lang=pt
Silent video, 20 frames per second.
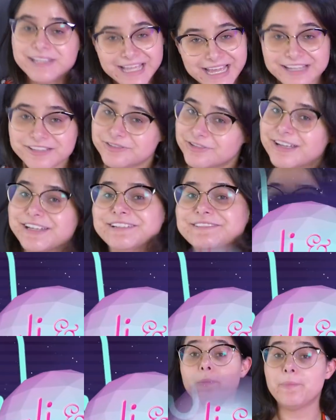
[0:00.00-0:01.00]
E é isso aí.
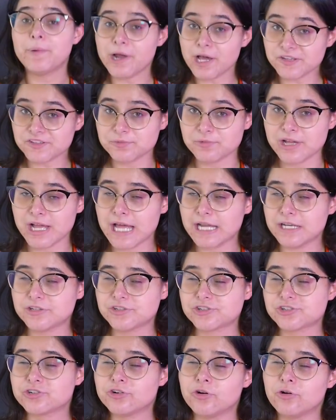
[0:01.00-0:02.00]
O próximo
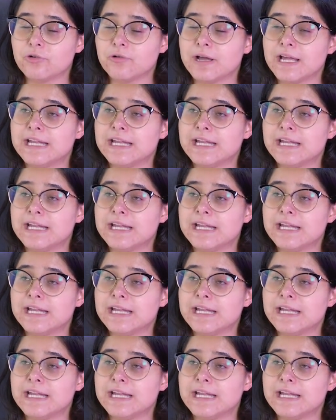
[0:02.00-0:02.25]
reality show,